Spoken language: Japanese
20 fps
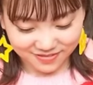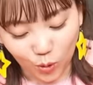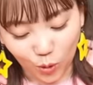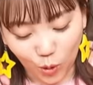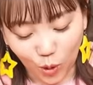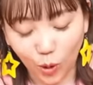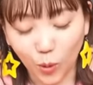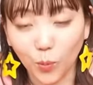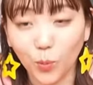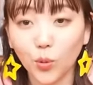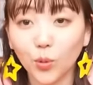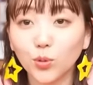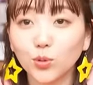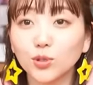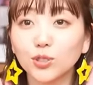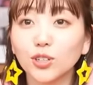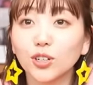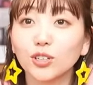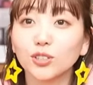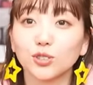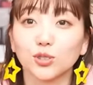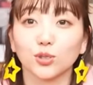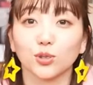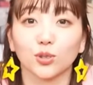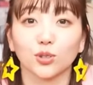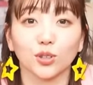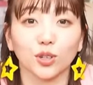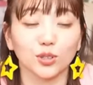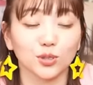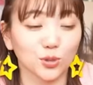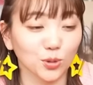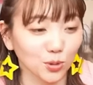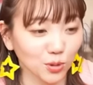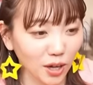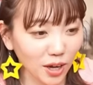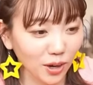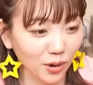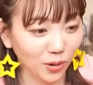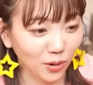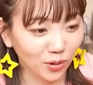カモフラージュが謎
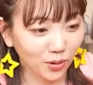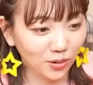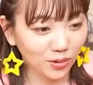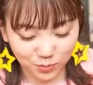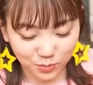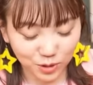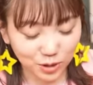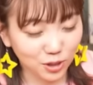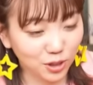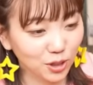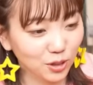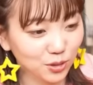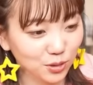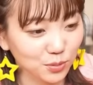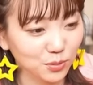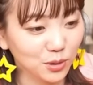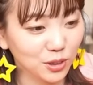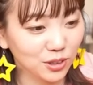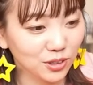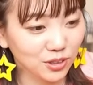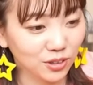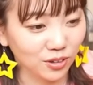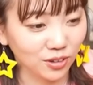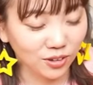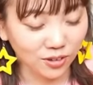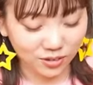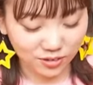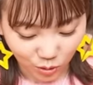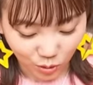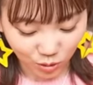だよ。見てるみんな。